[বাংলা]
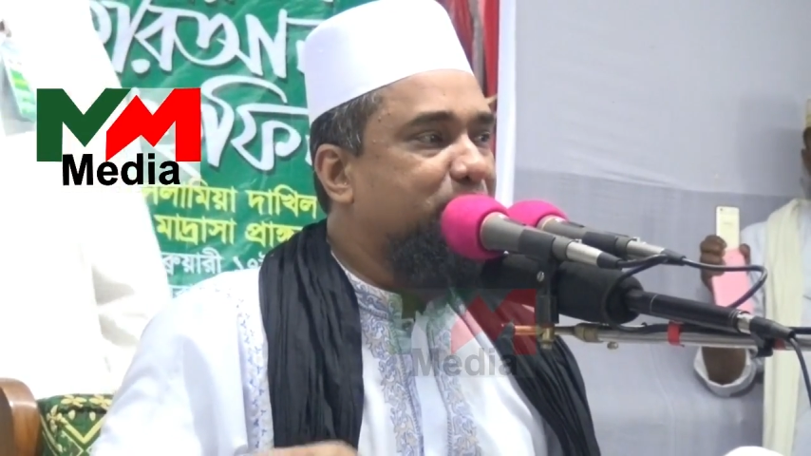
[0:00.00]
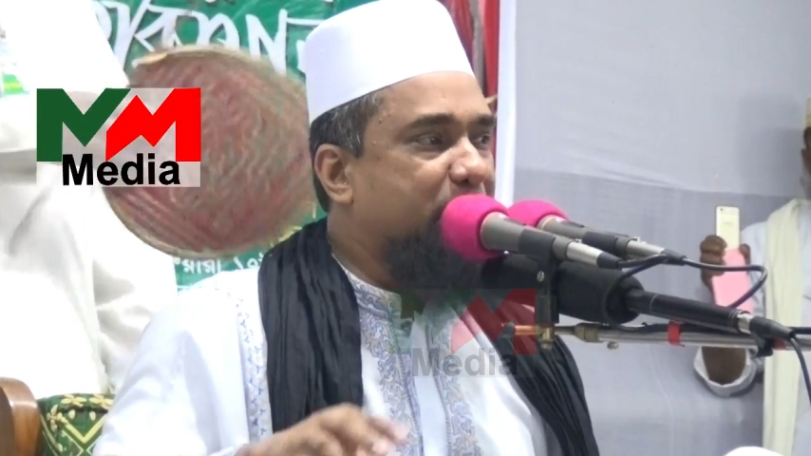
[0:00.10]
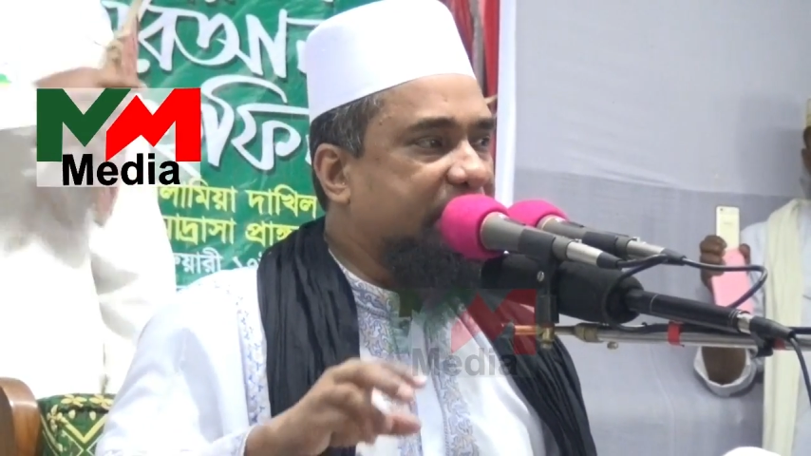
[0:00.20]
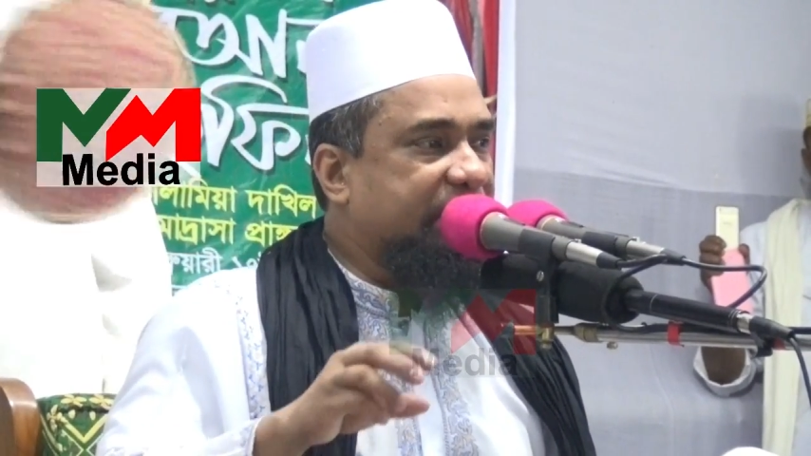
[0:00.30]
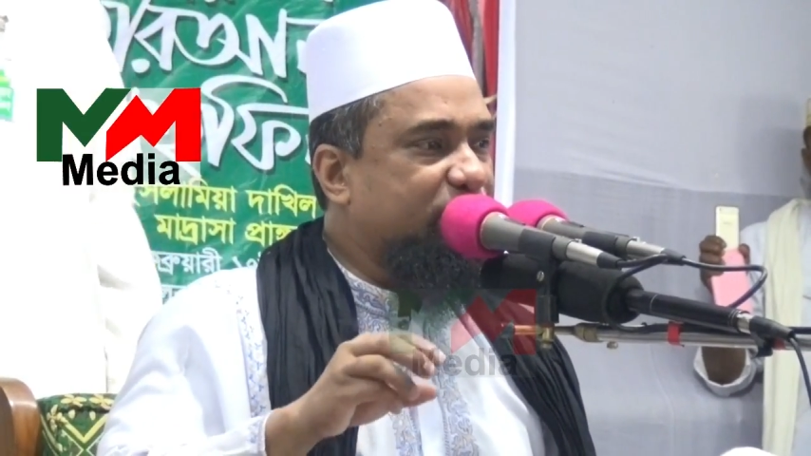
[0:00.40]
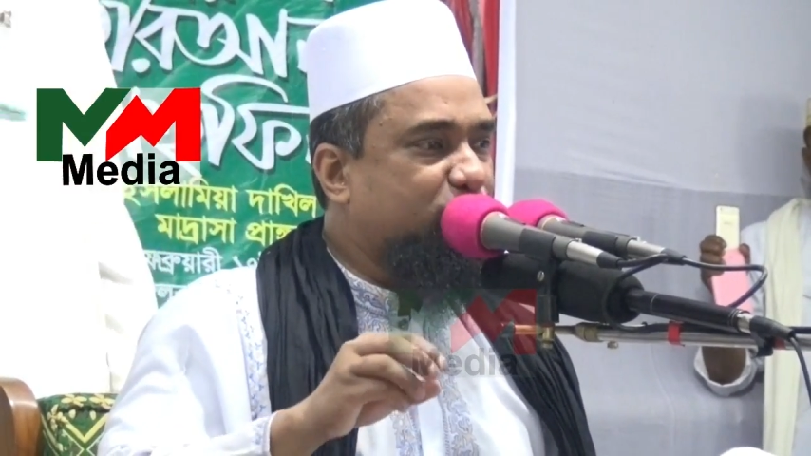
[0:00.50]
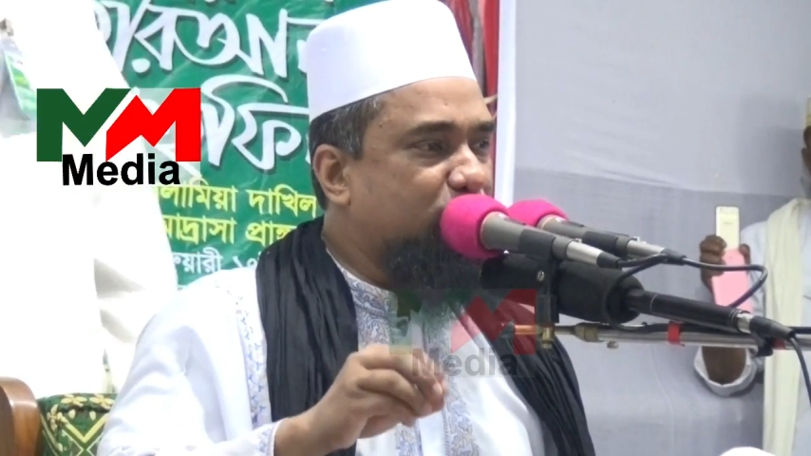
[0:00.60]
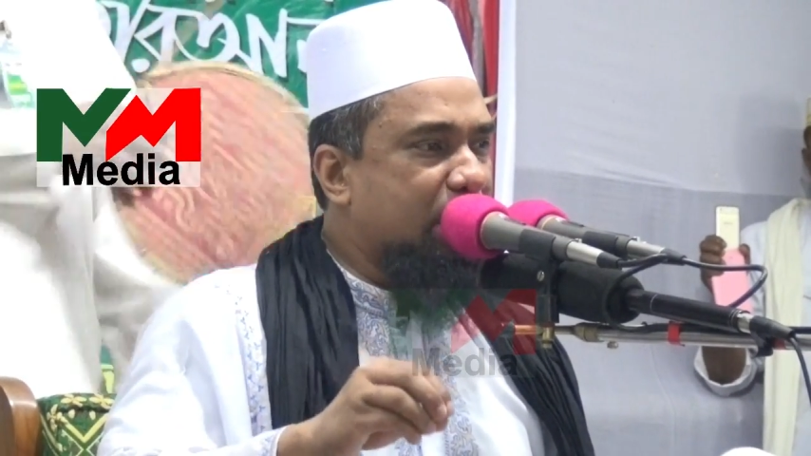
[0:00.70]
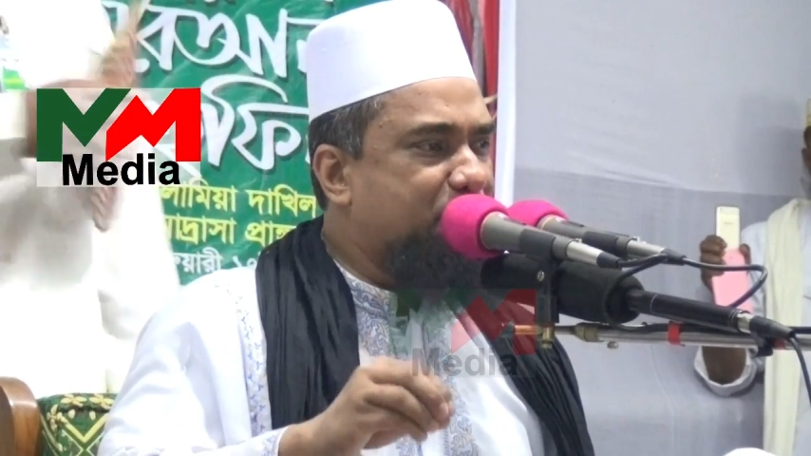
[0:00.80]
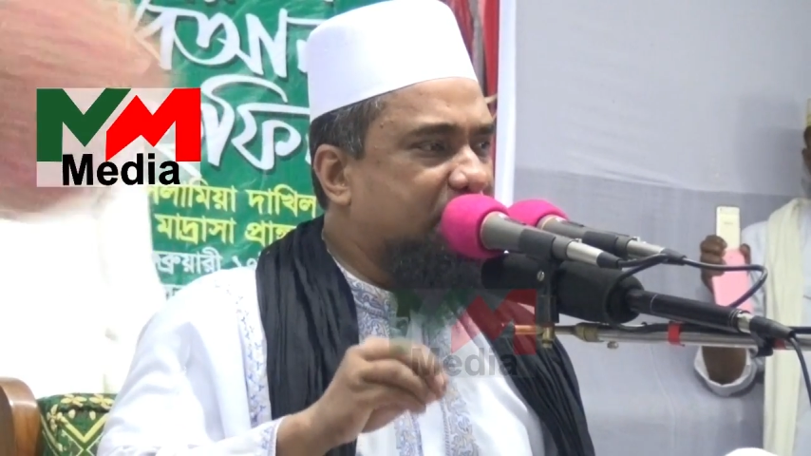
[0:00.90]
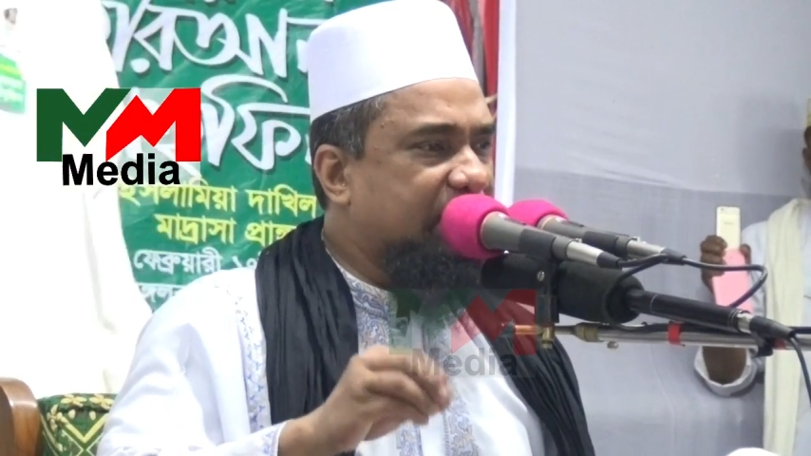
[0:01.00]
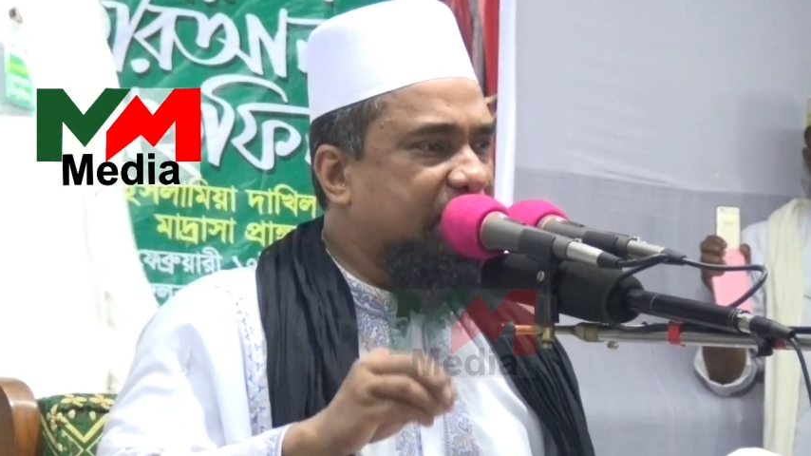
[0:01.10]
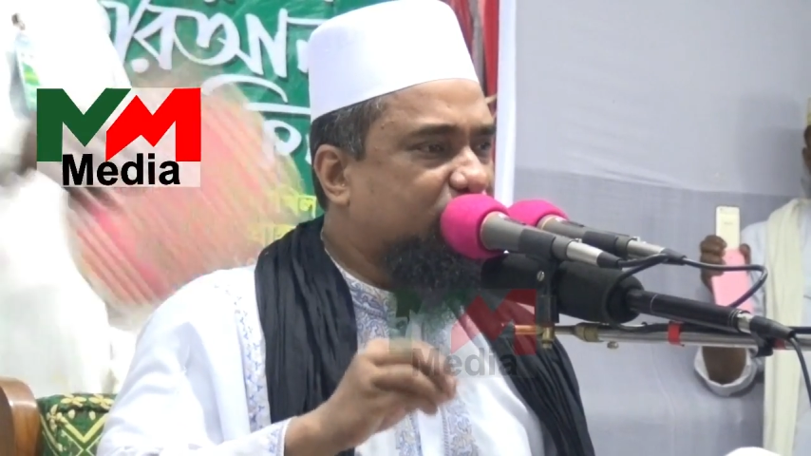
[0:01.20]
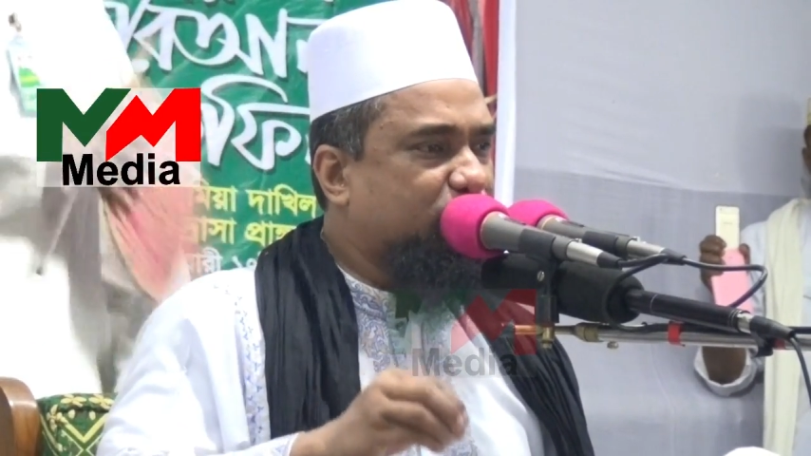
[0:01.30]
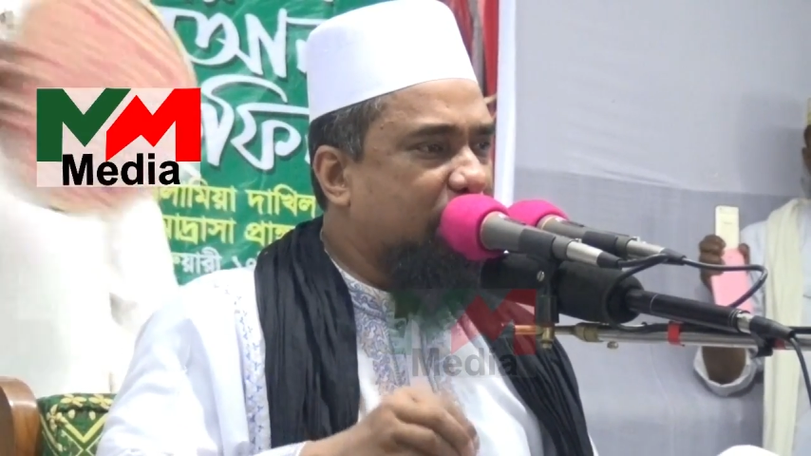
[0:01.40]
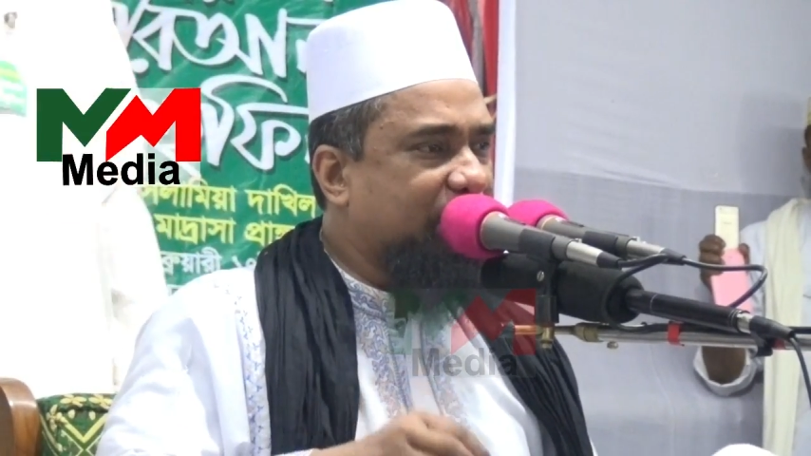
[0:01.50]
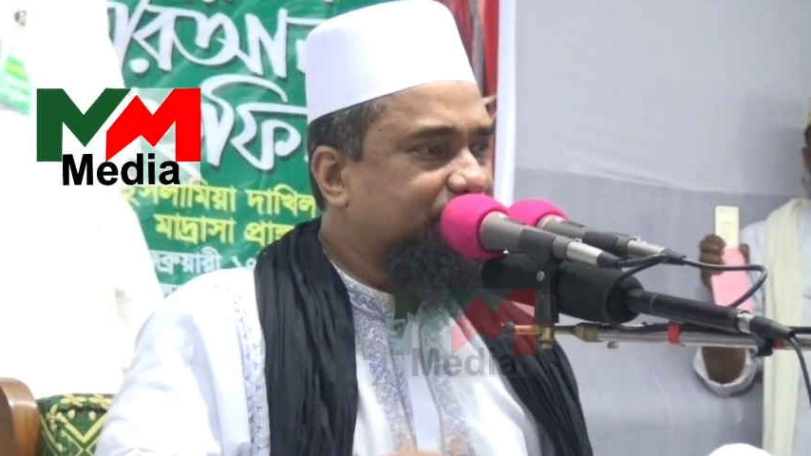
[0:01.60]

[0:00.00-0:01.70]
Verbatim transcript: মাক্কি সুরা না মাদানি সুরা